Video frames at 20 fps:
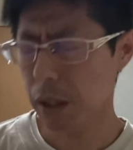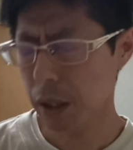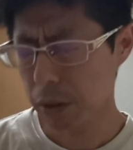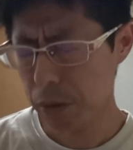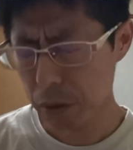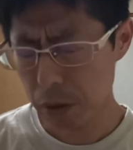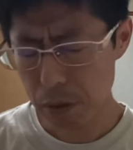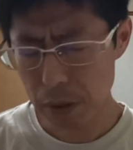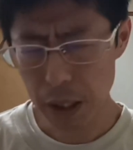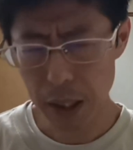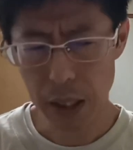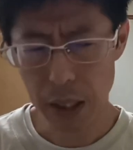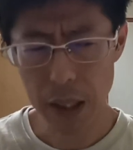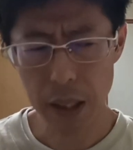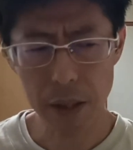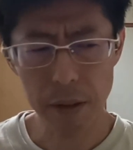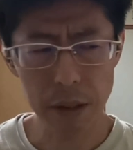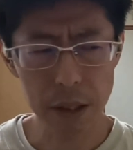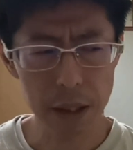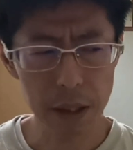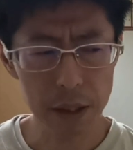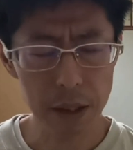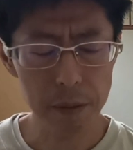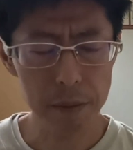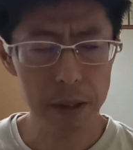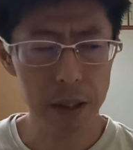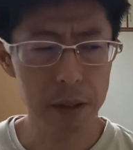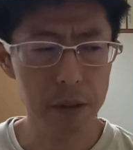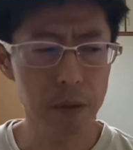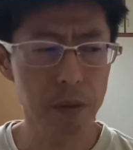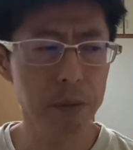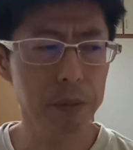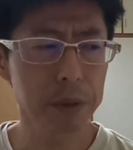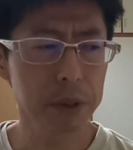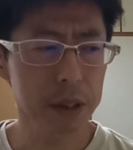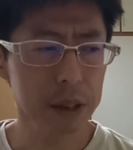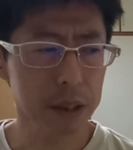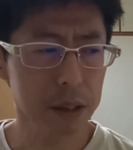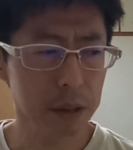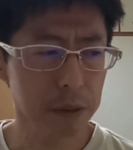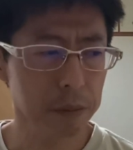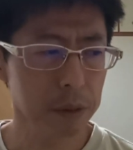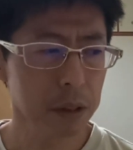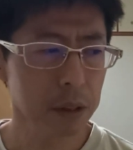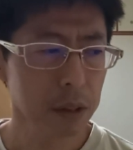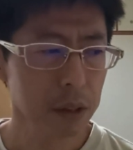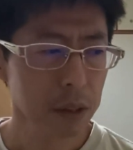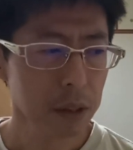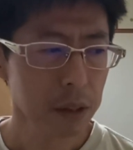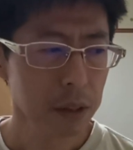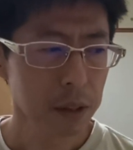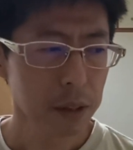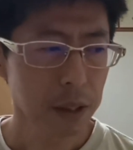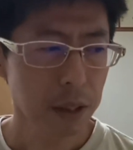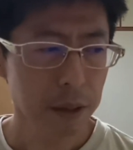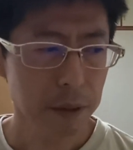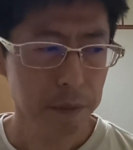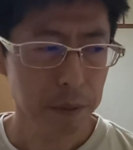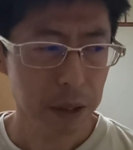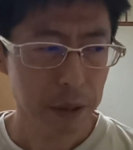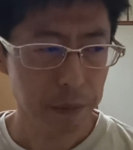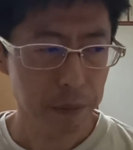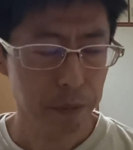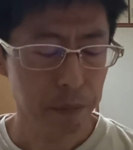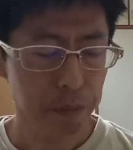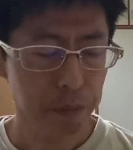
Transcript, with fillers: L 業界が関わったらダメだと思うんですけどもだからまあ